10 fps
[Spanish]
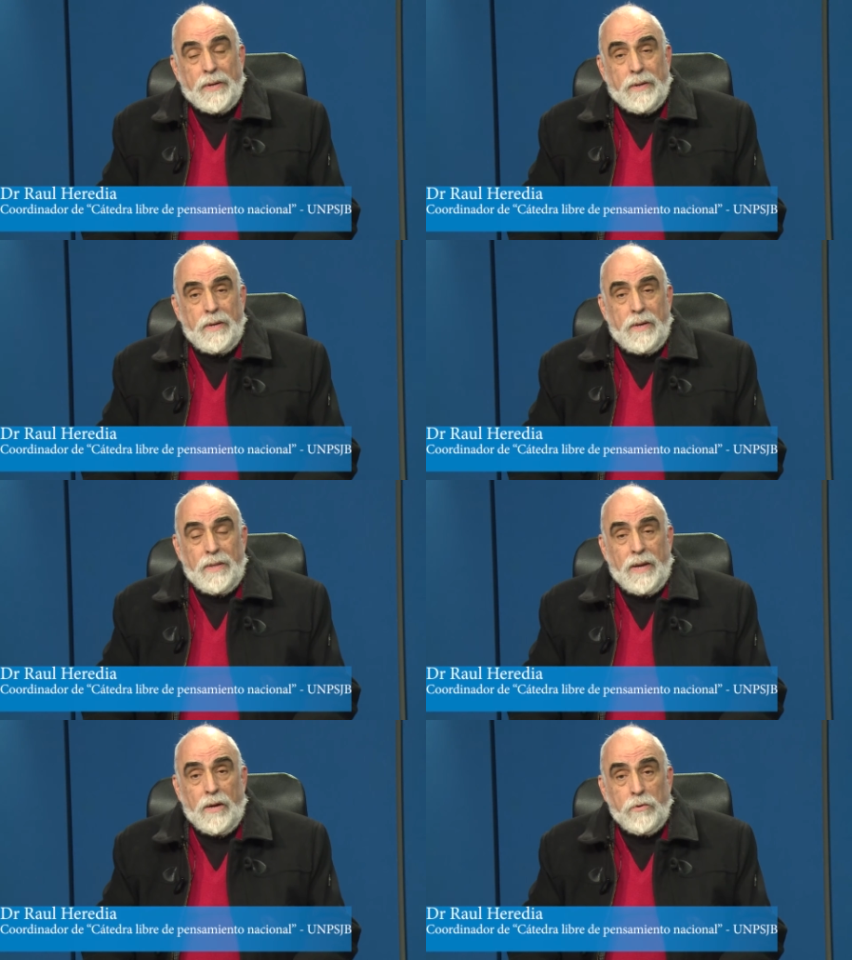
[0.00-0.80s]
eh,
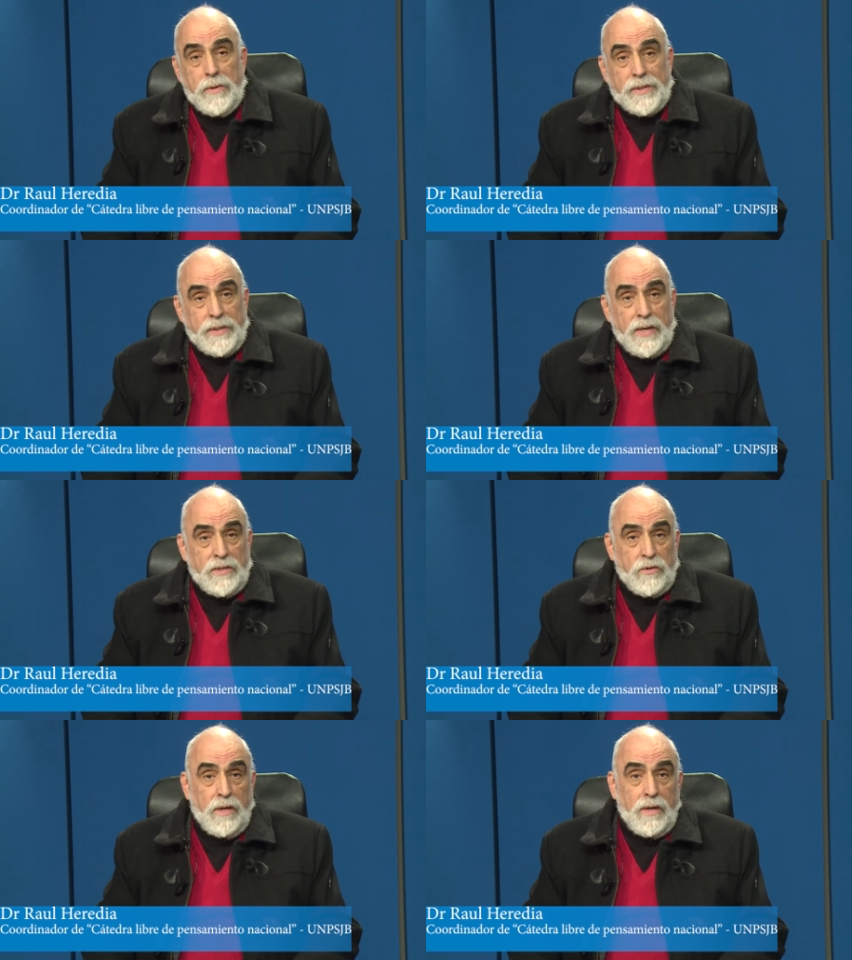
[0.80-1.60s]
de la Universidad
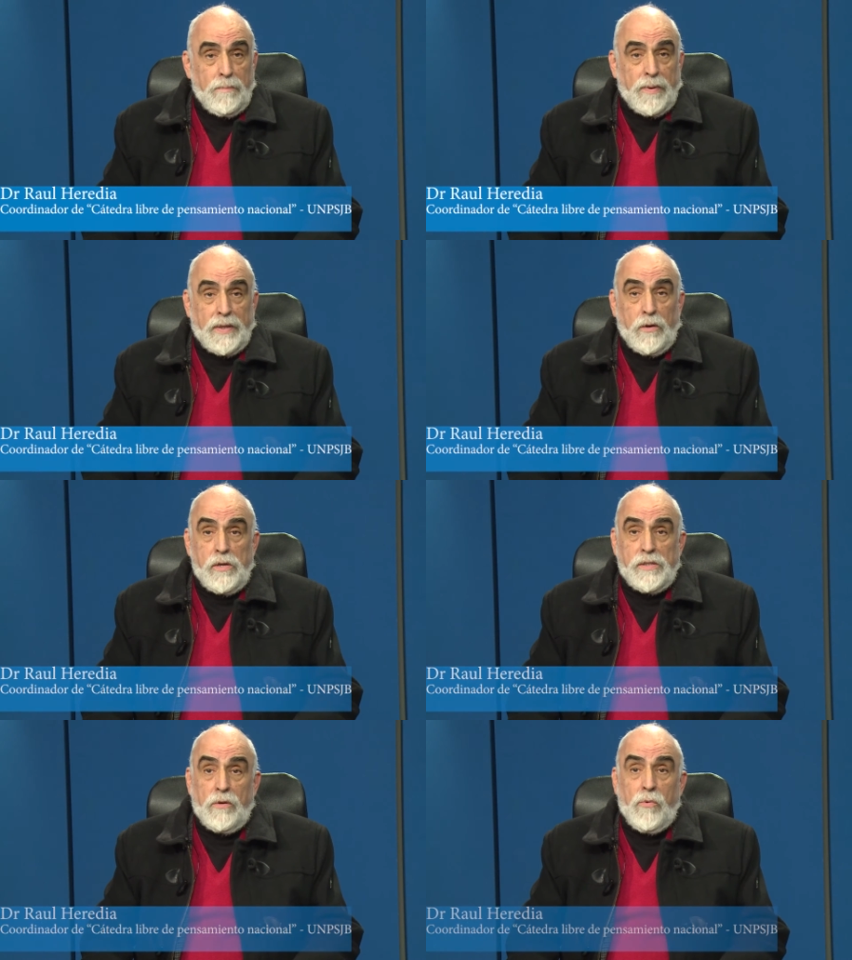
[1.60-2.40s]
Nacional de la
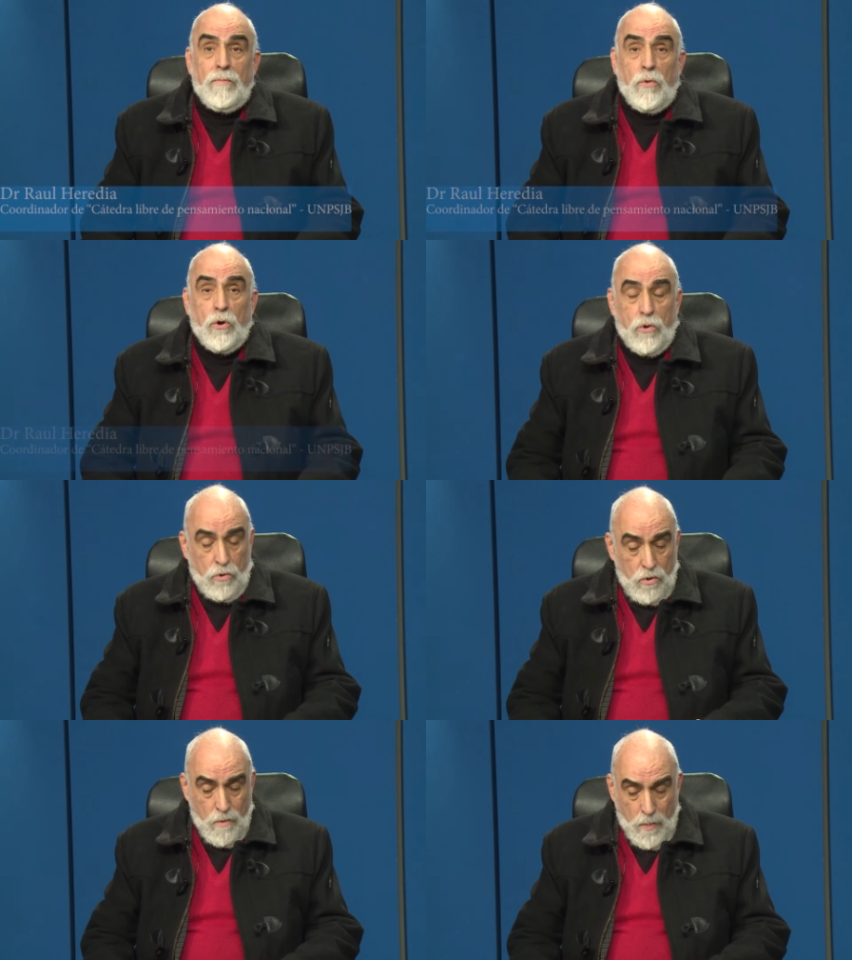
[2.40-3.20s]
Patagonia de San Juan
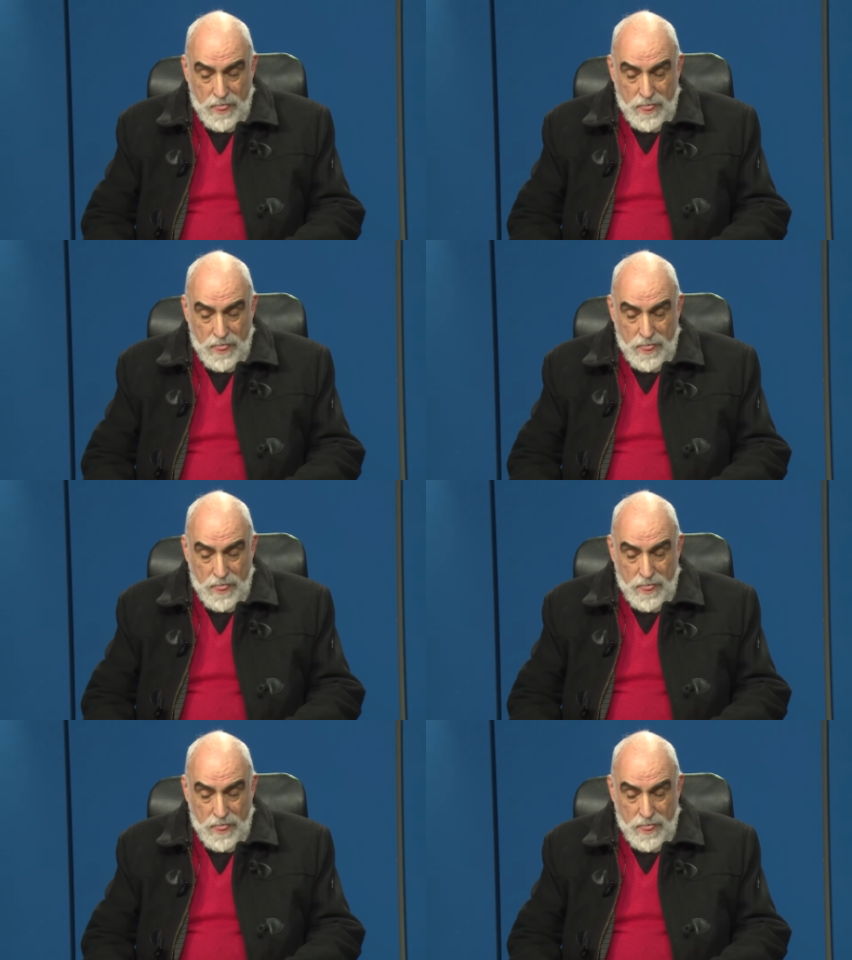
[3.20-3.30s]
Bosco,